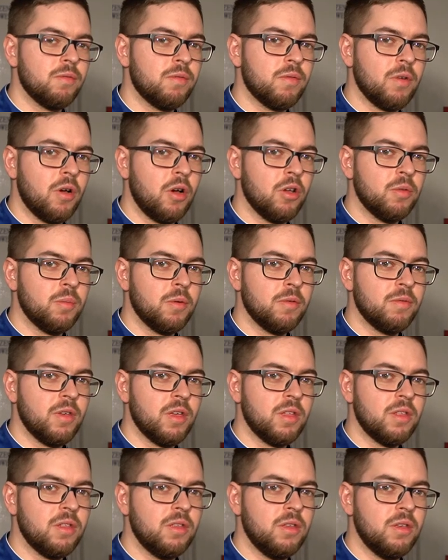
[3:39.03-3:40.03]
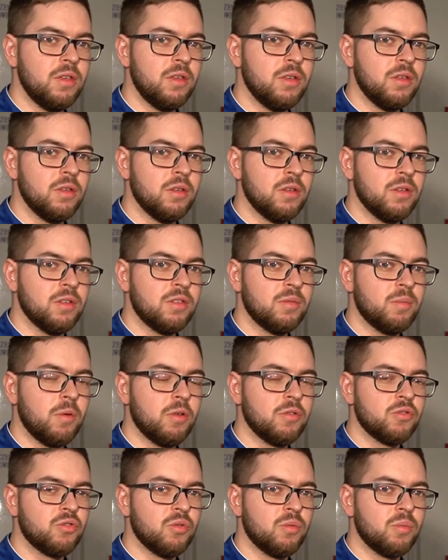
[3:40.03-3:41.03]
w odpowiedni y,
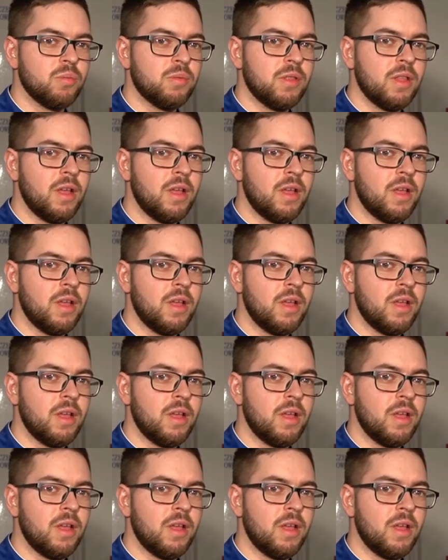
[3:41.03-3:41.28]
sposób,